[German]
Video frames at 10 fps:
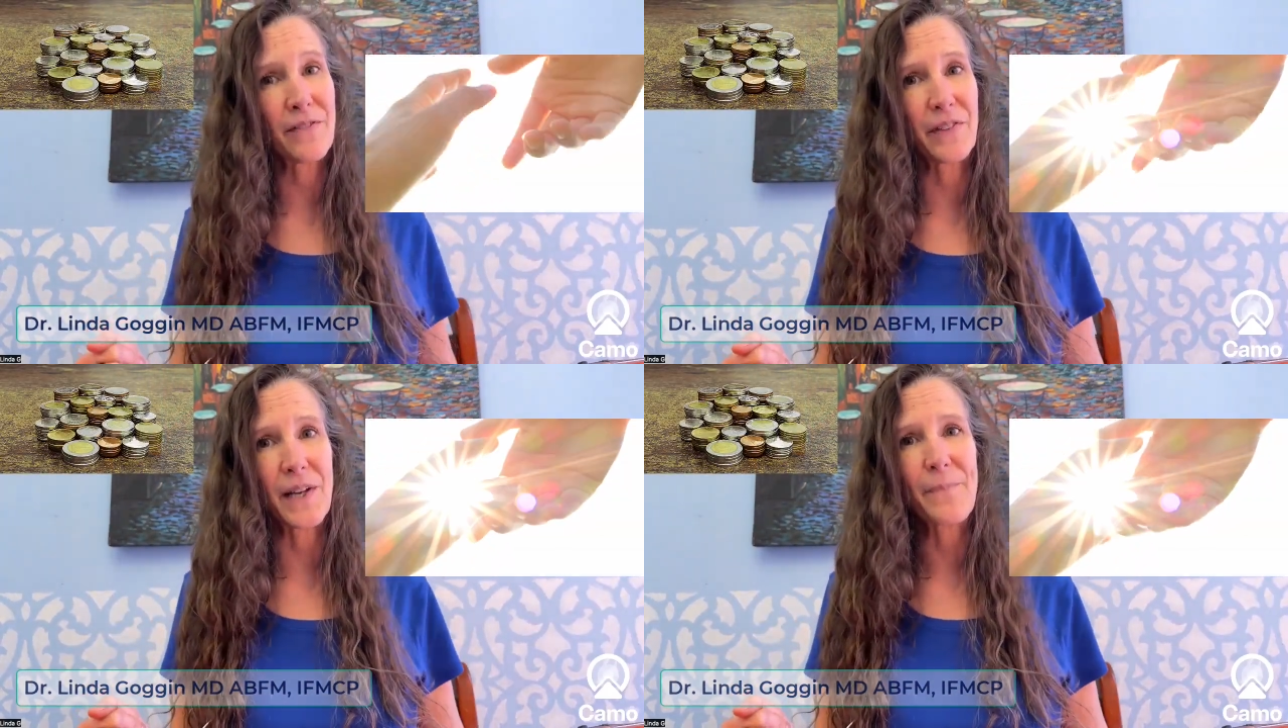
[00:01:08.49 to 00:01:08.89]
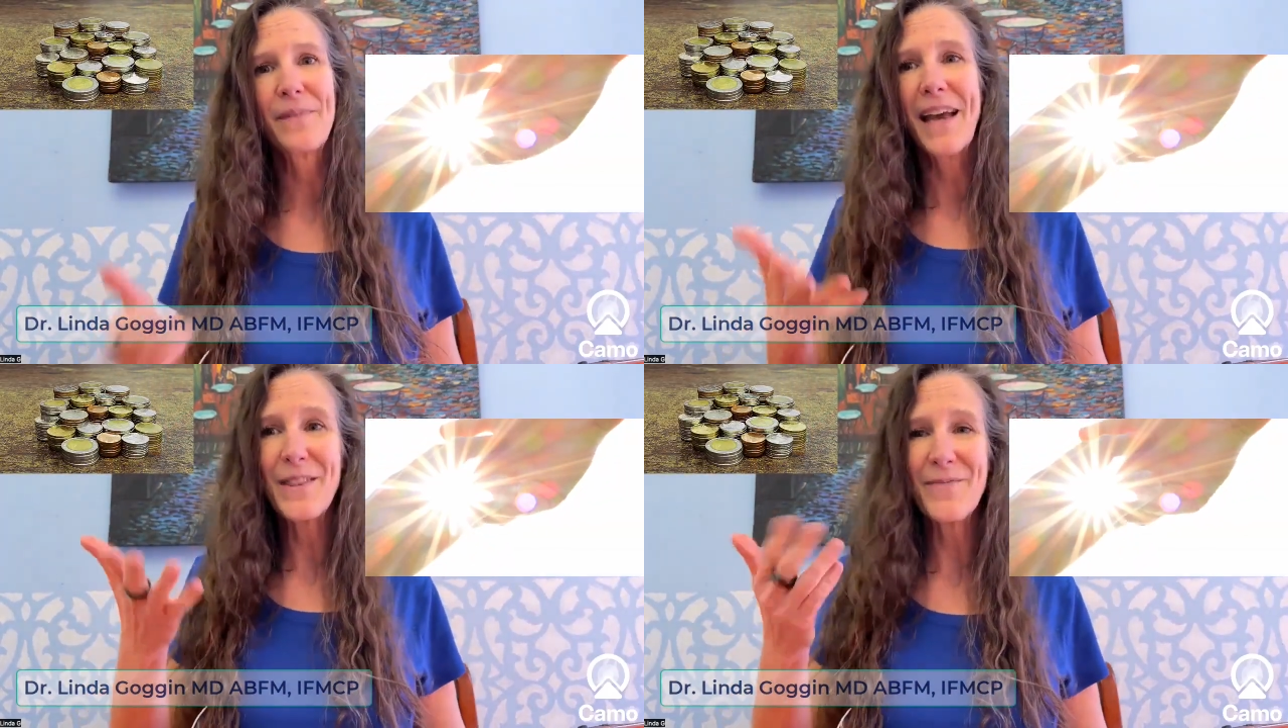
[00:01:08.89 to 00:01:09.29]
Und das
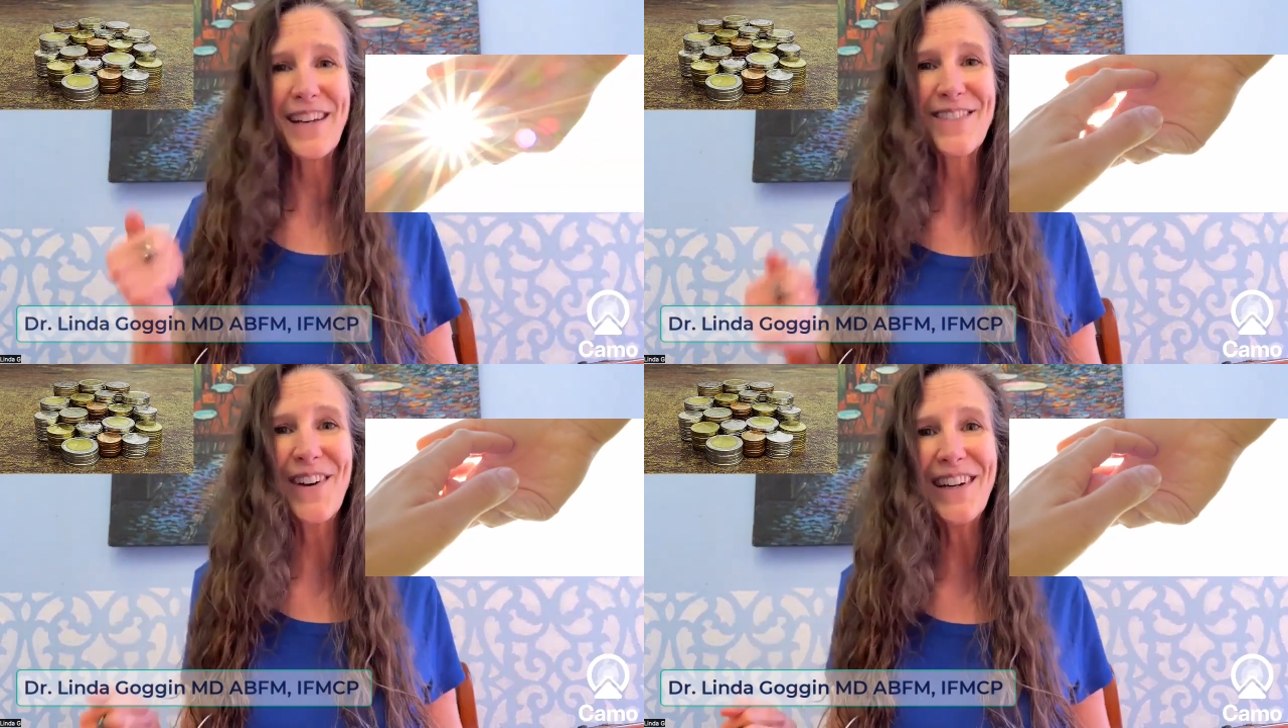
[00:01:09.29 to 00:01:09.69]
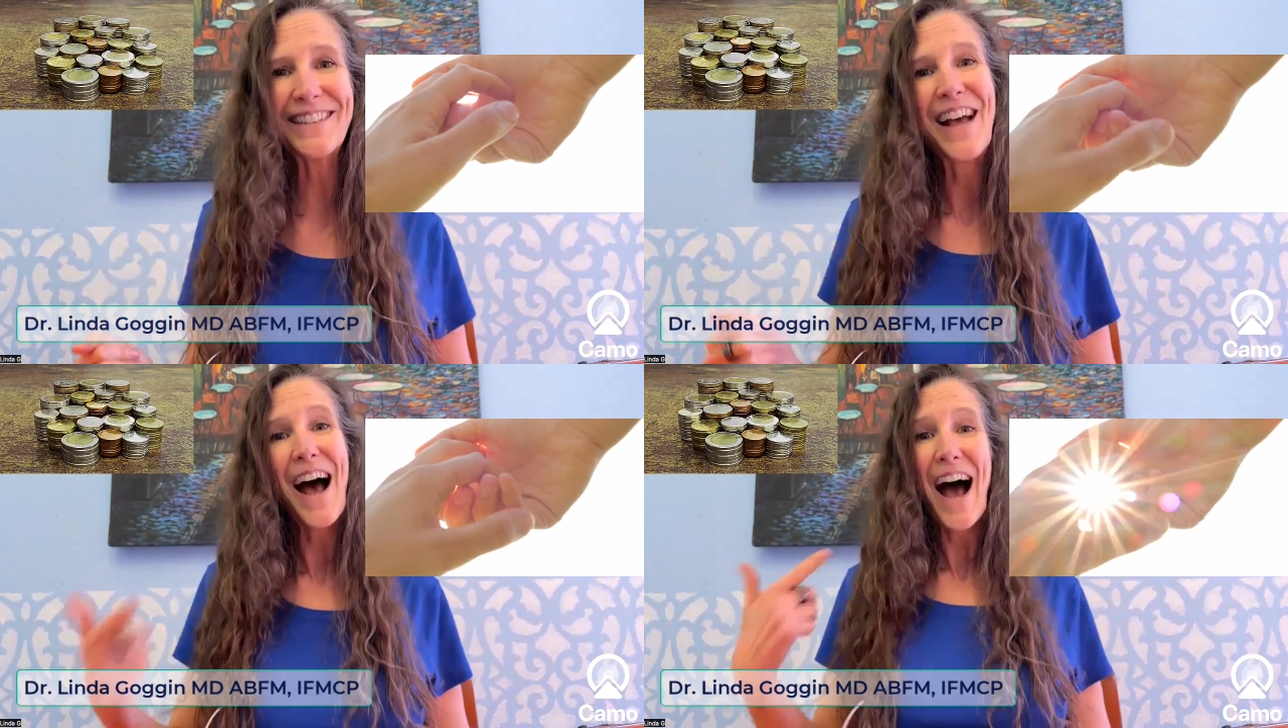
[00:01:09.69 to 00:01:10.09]
Beste daran,
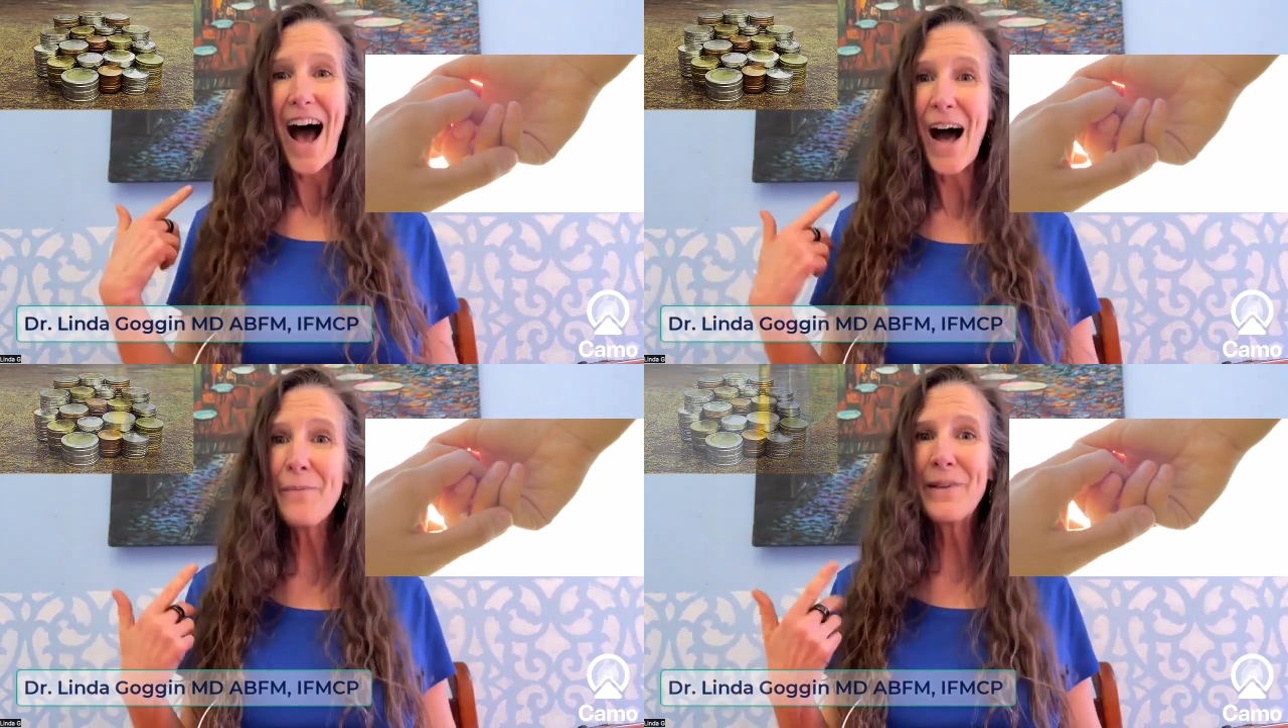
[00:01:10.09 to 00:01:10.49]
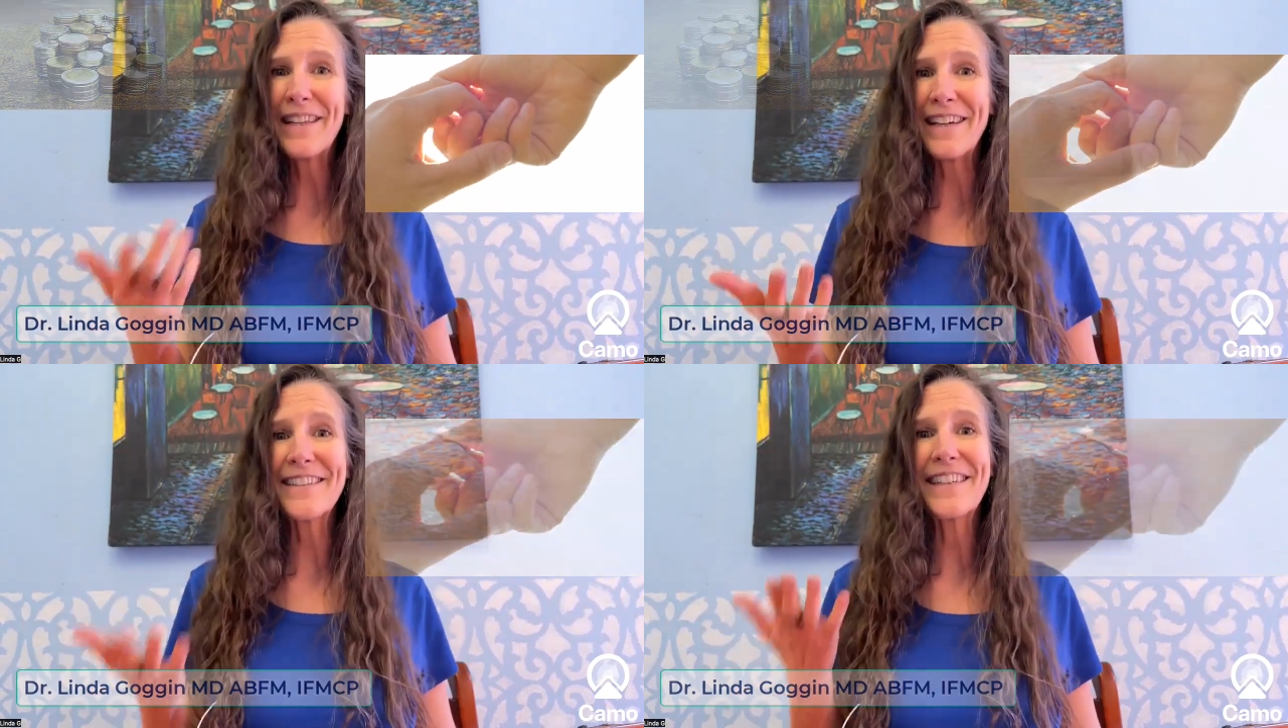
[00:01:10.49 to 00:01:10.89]
ich werde Sie bei
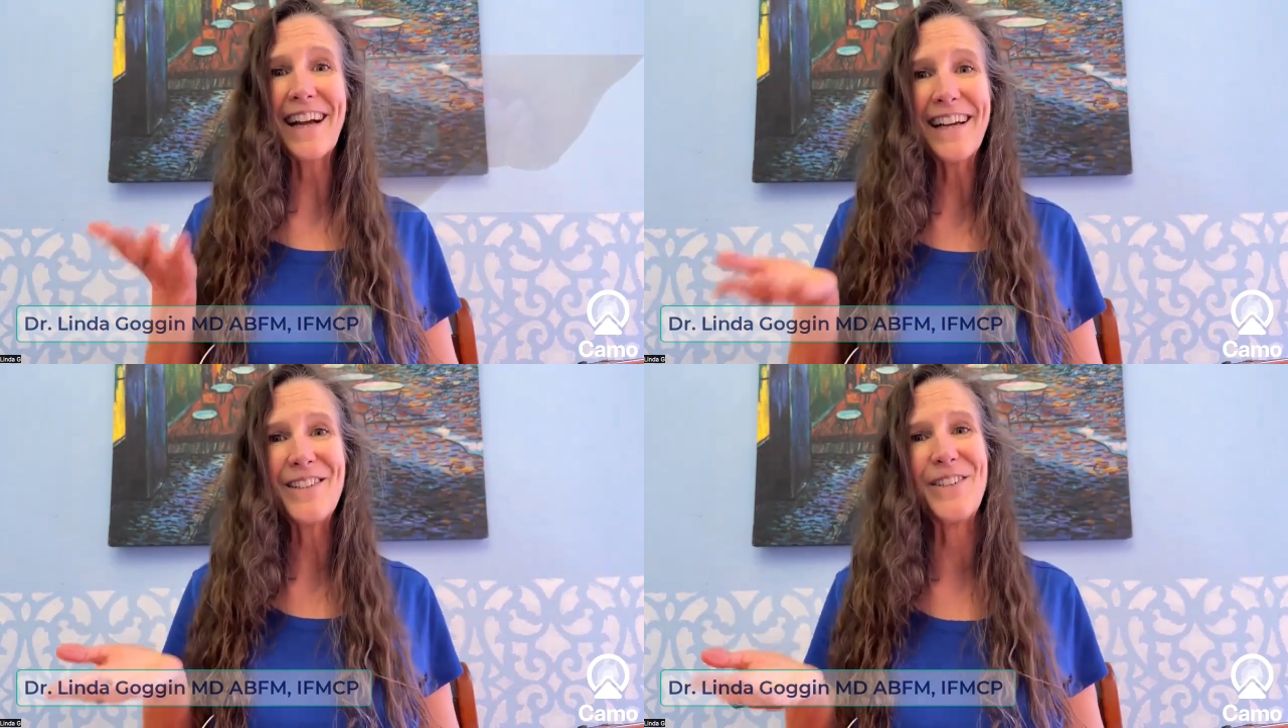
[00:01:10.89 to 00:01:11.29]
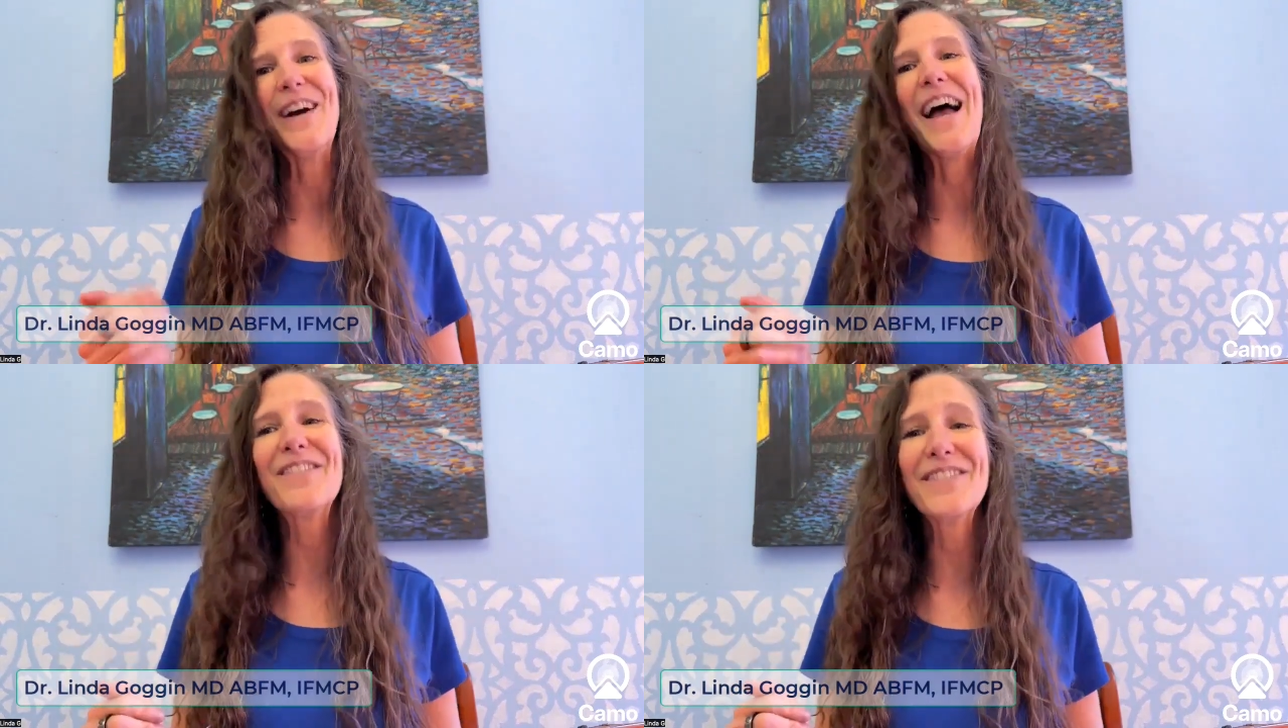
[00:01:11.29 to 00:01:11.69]
jedem Schritt auf
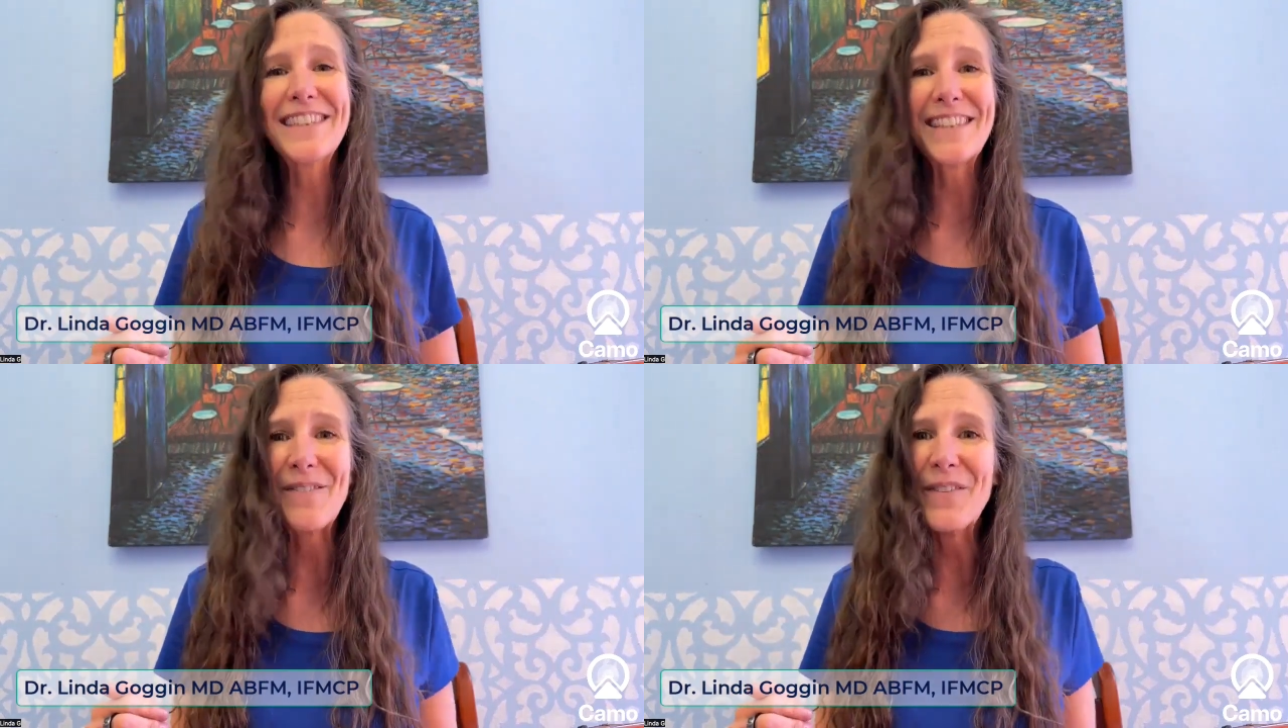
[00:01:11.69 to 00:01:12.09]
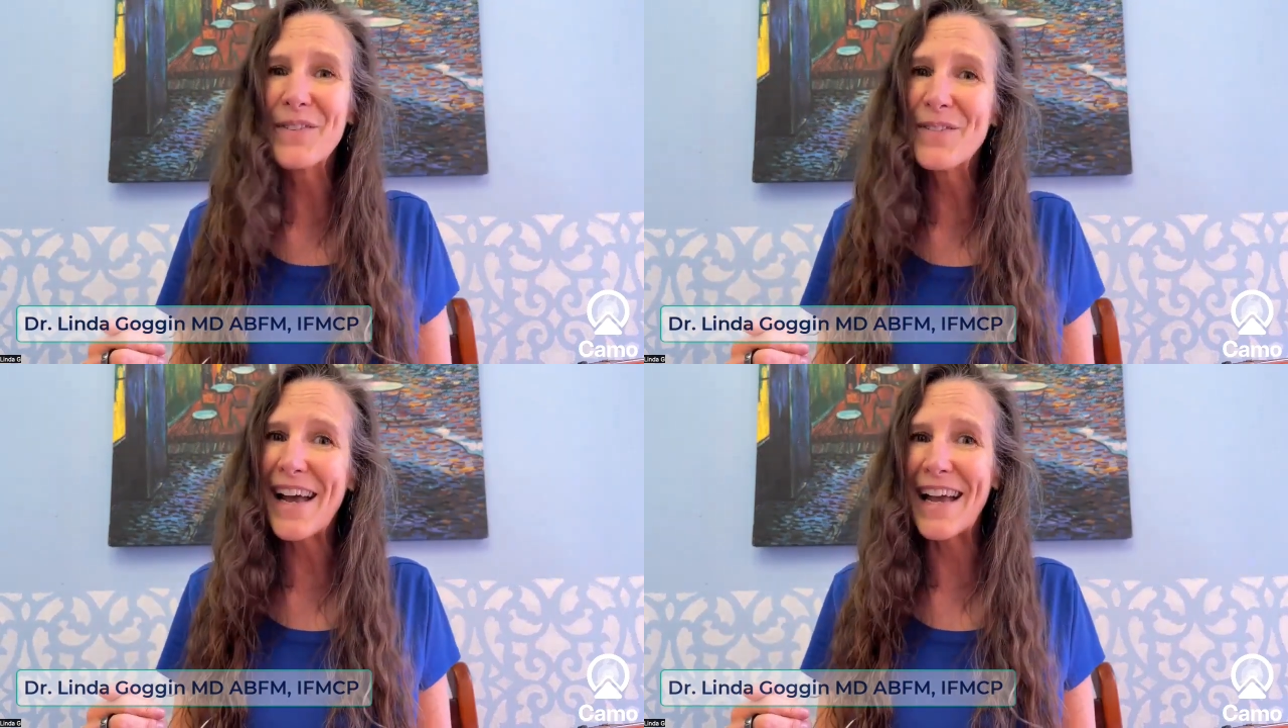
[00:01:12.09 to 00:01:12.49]
diesem Weg
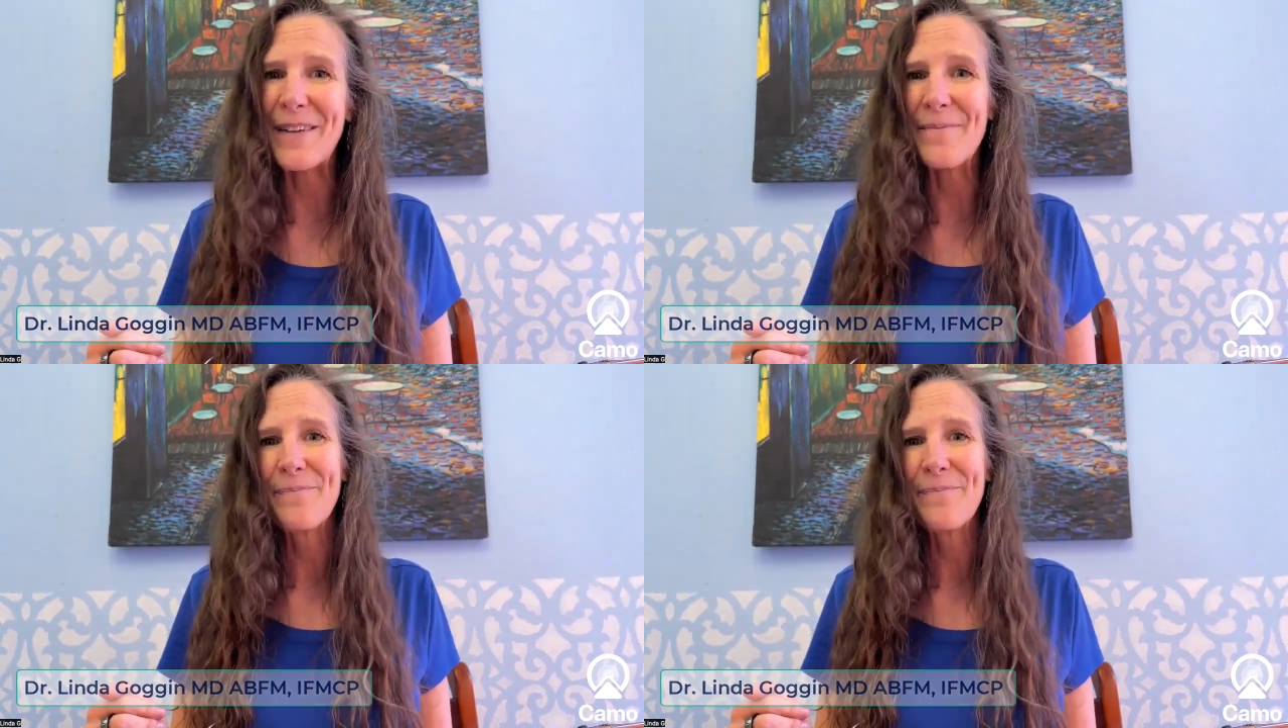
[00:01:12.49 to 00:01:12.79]
begleiten.